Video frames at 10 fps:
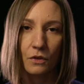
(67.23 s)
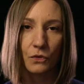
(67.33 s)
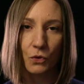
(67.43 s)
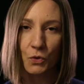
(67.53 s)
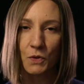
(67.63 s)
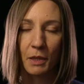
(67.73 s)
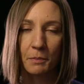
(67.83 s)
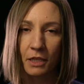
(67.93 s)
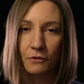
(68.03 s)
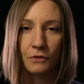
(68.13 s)
Für uns bei
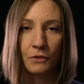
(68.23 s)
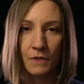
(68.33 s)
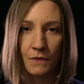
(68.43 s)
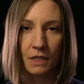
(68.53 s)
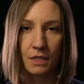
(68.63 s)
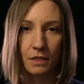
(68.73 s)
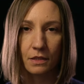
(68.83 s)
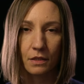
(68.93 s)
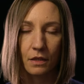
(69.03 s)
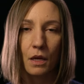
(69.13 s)
MER
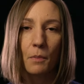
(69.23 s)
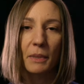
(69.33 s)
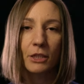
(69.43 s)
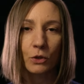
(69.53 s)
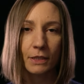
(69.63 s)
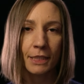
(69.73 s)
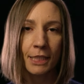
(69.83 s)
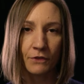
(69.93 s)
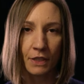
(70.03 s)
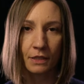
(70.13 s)
25 bedeutet
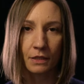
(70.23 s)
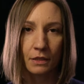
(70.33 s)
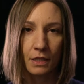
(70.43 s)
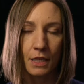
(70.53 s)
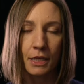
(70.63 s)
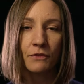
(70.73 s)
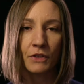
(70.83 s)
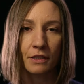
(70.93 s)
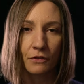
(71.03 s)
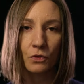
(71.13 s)
Nie wieder, Nie
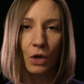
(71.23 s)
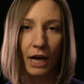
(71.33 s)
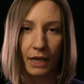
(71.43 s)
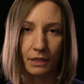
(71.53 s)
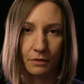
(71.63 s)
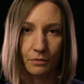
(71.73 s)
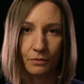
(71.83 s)
wieder für alle.